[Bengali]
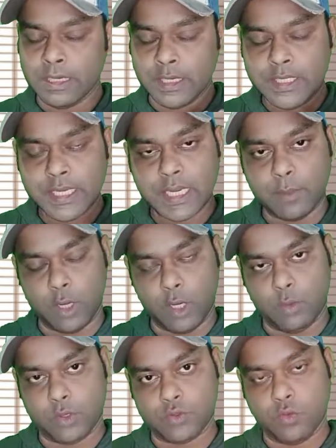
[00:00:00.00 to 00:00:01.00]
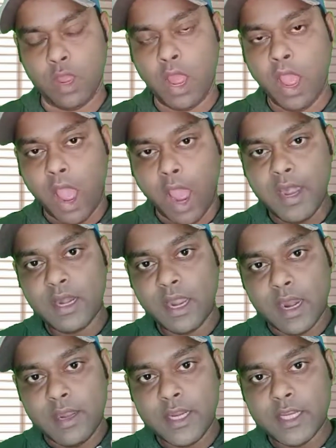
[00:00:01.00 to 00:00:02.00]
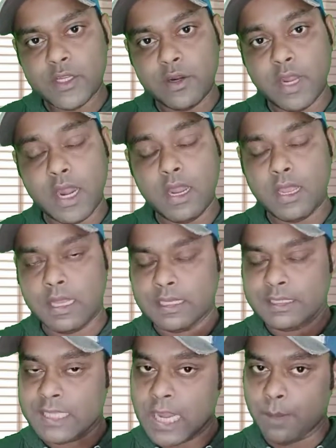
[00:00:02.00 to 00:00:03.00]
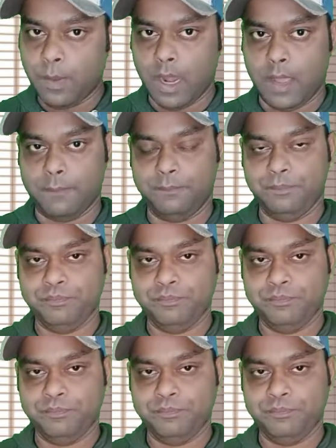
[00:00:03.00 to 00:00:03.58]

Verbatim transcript: নিজেকে ভালোবাসো আনকন্ডিশনাল সেলফ লাভ